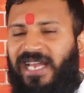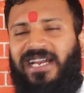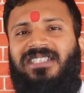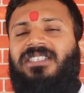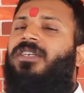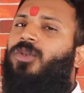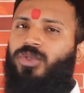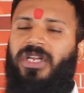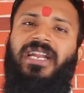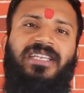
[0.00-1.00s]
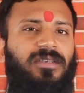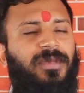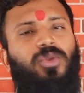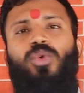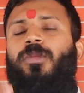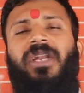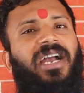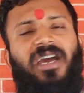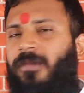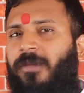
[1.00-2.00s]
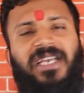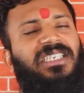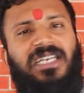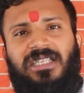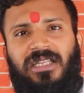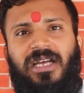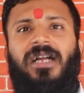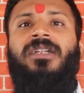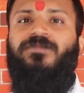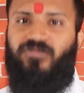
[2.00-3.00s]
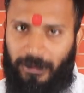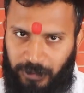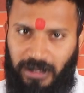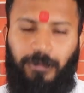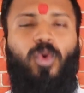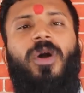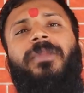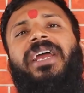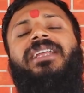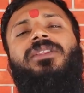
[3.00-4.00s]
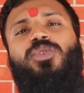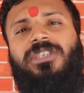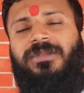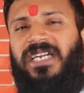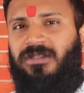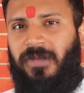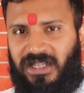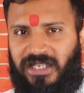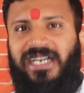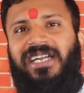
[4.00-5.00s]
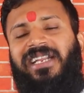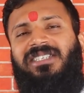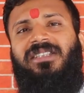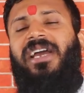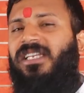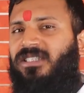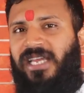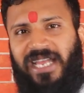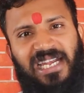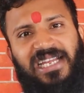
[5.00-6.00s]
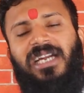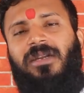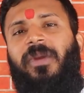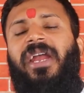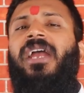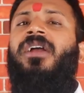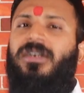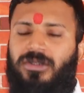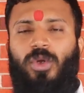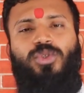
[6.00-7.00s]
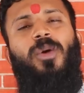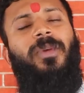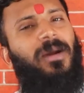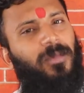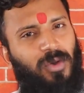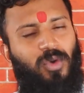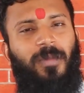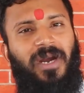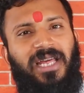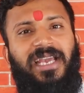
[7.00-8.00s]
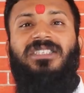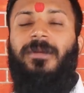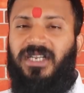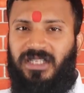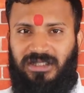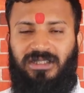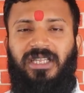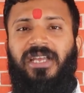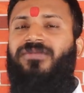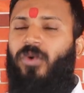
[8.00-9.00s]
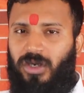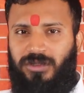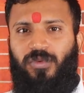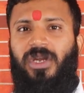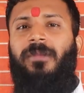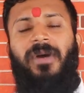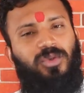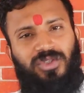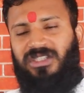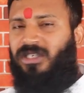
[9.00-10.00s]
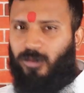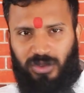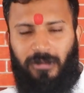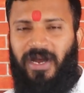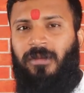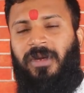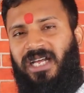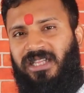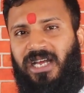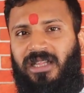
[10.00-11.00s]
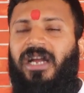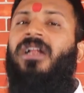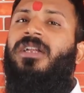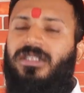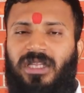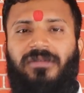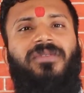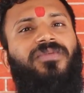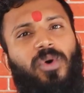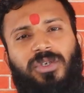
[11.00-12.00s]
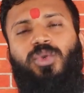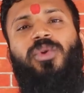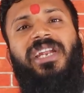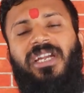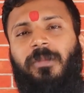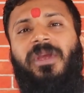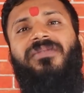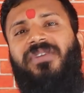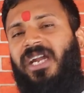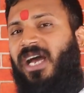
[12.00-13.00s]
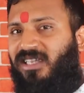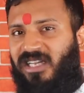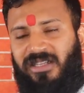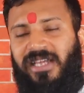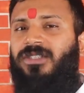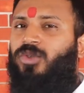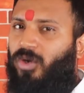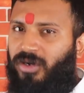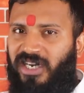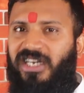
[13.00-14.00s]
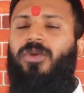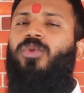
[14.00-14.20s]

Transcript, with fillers: एक राज्य से दूसरे राज्य में दूत बनाकर भी भेजा जाता था अब टीपू को अपने हिंदू सब्जेक्ट्स में इतना इंटरेस्ट था कि इसने कैलिकट में 200 ब्राह्मणों को पकड़ के जबरदस्ती फोर्सफुली मनुष्य से मुसलमान बना दिया था देवर फोर्स टू ईट बीफ एंड अदर थिंग्स कॉन्ट्ररी